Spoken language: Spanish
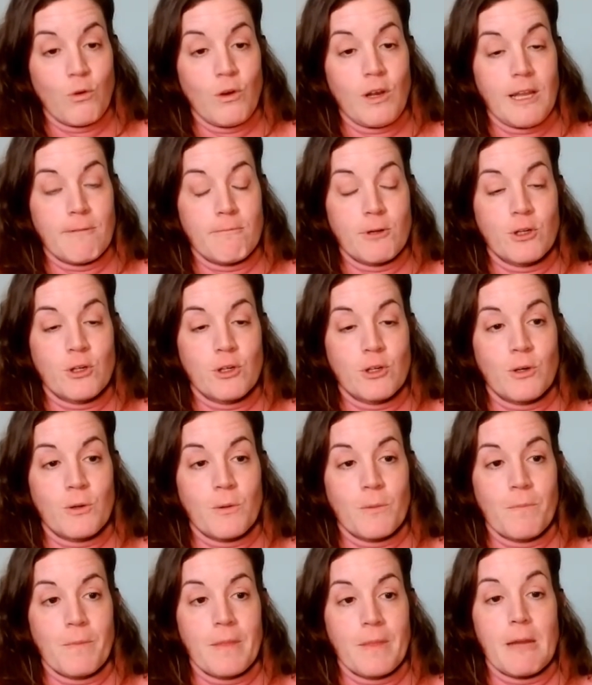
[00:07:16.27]
un
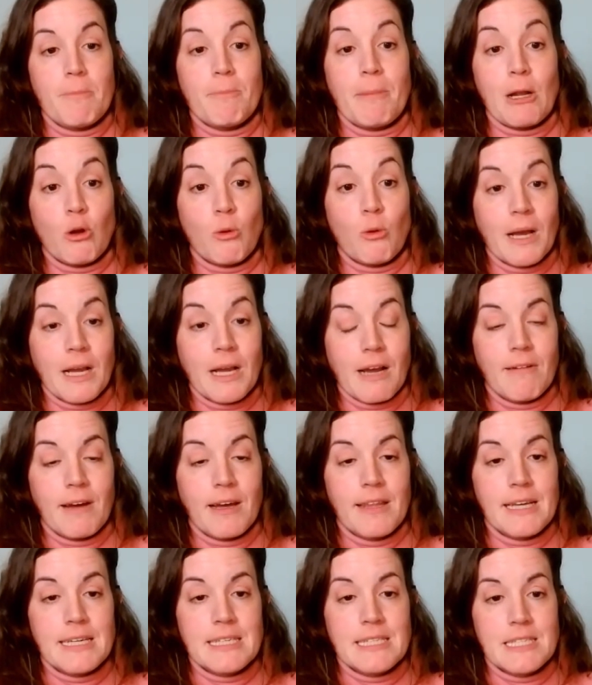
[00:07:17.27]
libro de Paloma
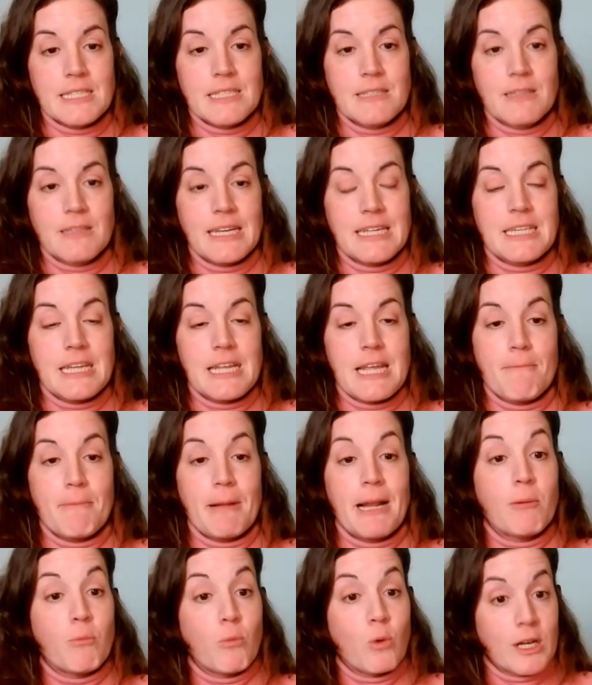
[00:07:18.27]
Cavadas que se
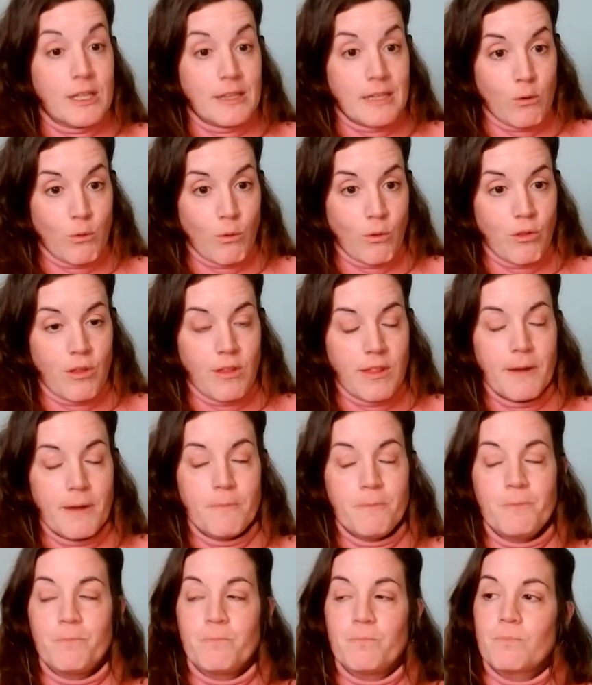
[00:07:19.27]
llama La muerte
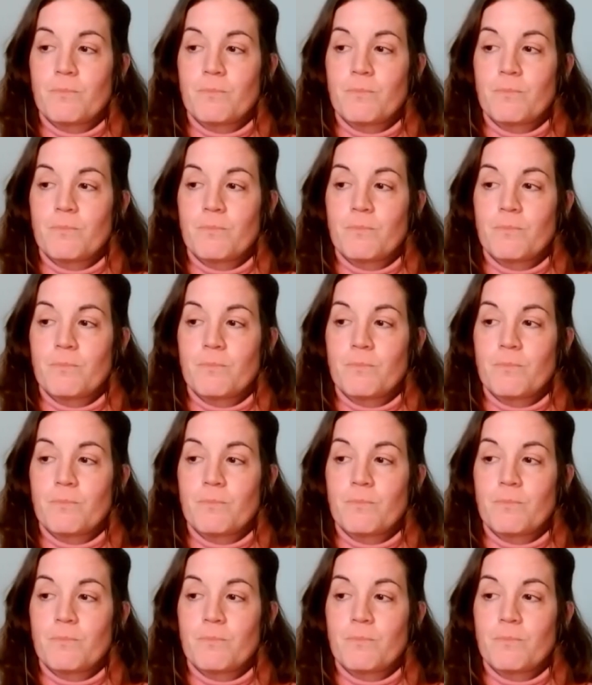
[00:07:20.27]
lúcida.